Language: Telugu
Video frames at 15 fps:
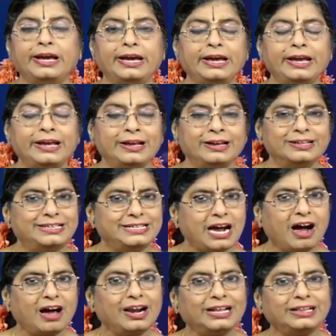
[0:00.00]
ఈ
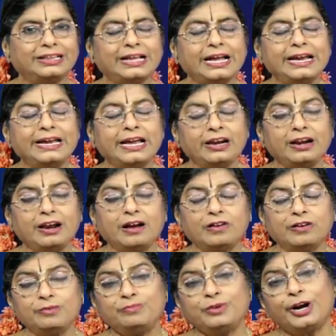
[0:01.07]

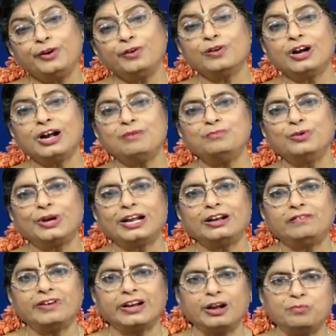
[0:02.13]
జాలత్తయ్యెల్లాం నడుంగా
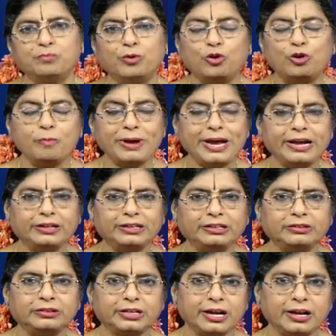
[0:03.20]
మురల్వన భూమి
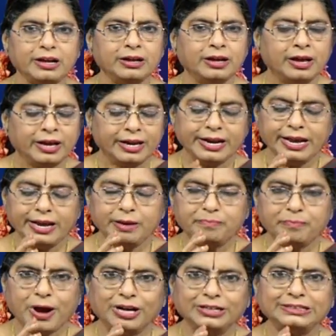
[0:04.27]
అంతా నీ
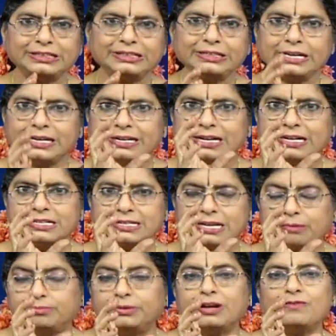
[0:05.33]
పాంచజన్య
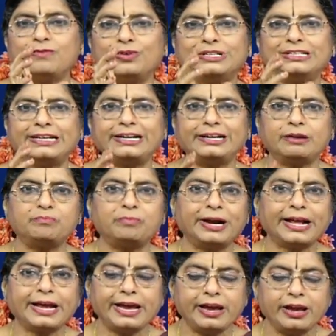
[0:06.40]
శబ్దం
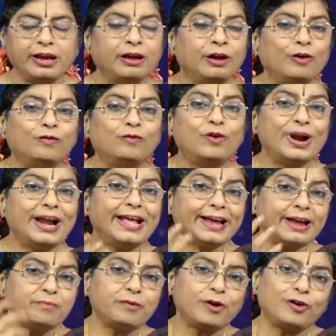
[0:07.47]
వచ్చేటప్పటికి
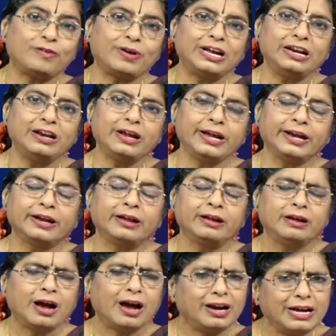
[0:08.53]
వణికిపోవాలి అని
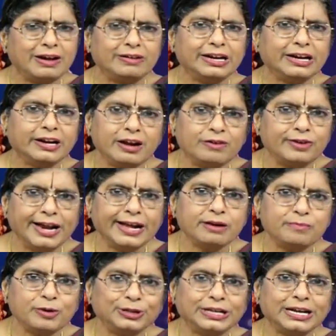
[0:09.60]
అలా ఎవరైనా
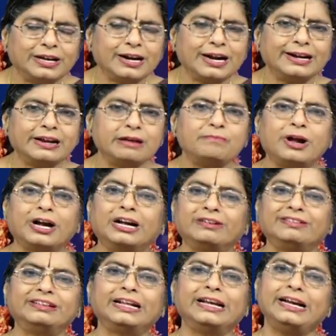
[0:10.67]
వణికిపోతారా అంటే
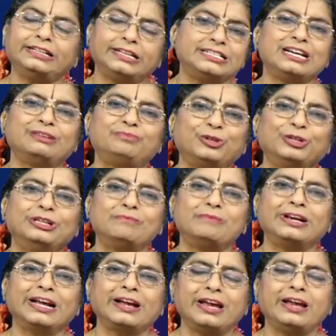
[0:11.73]
భగవద్గీత చెప్తుంది
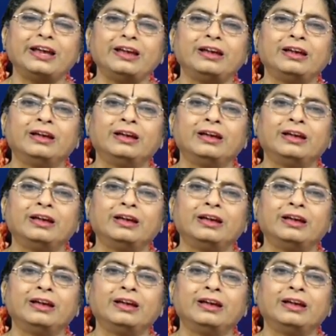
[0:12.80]
మనకి